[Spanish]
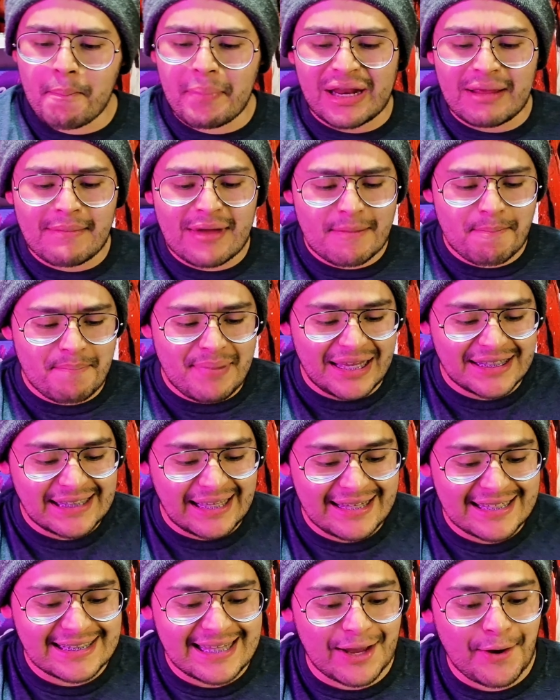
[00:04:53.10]
primer pieza
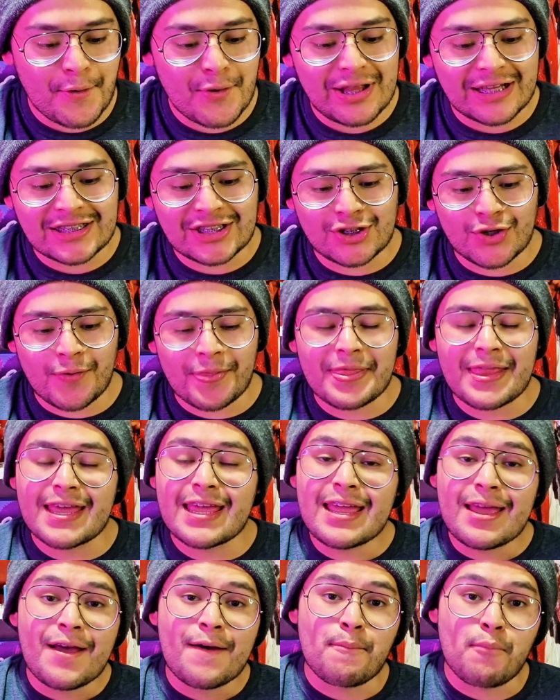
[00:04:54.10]
de esta colección
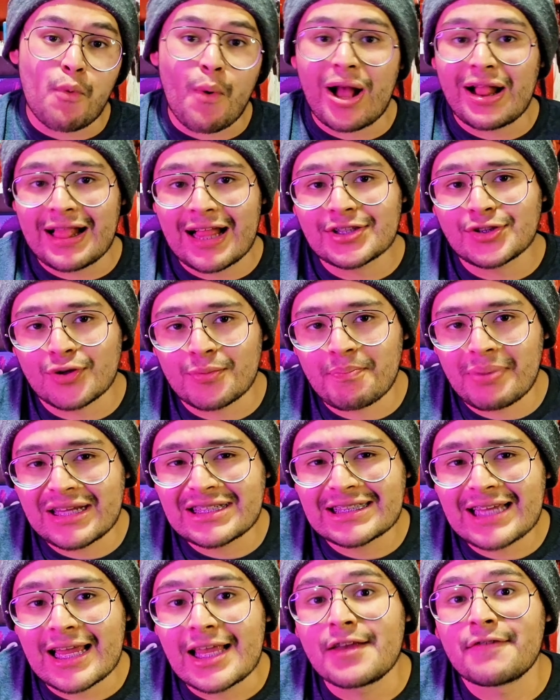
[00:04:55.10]
de Voilà
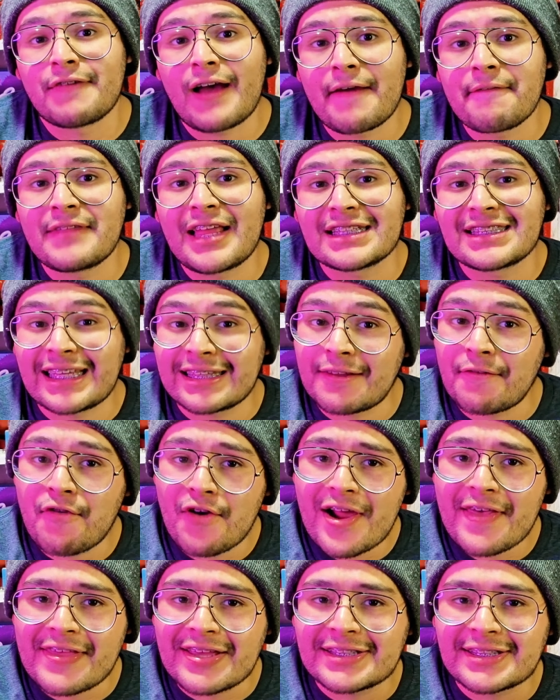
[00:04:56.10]
Sorpresa y Five Nights at
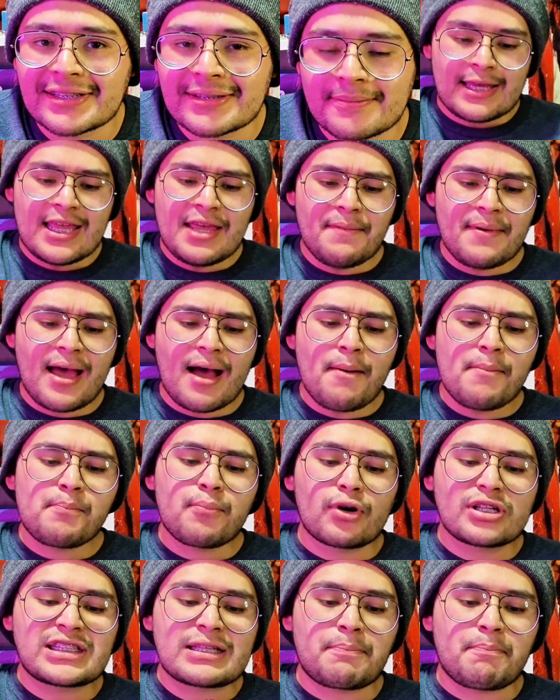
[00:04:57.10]
Freddy's. Y vean,
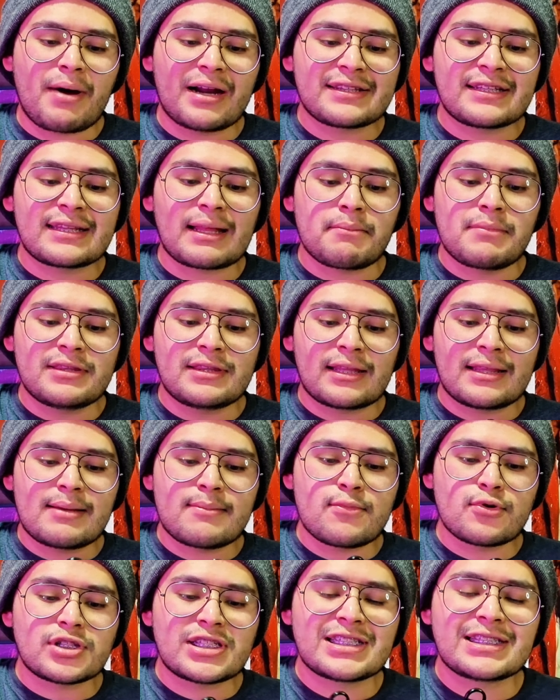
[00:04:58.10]
por esta parte también
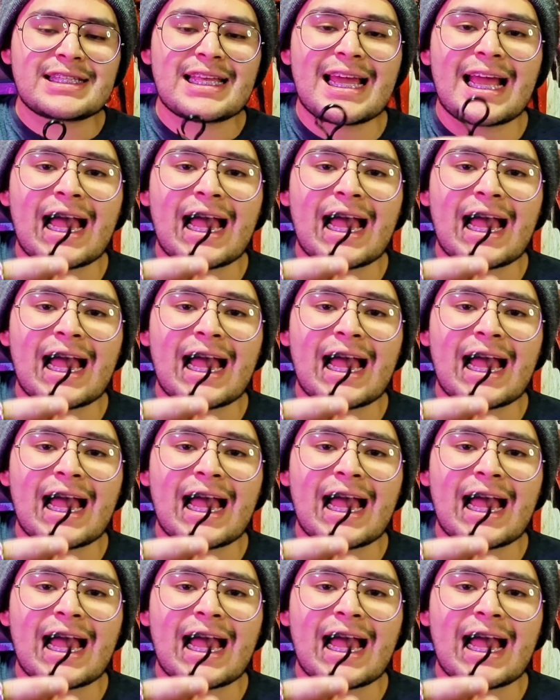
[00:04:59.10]
tenemos este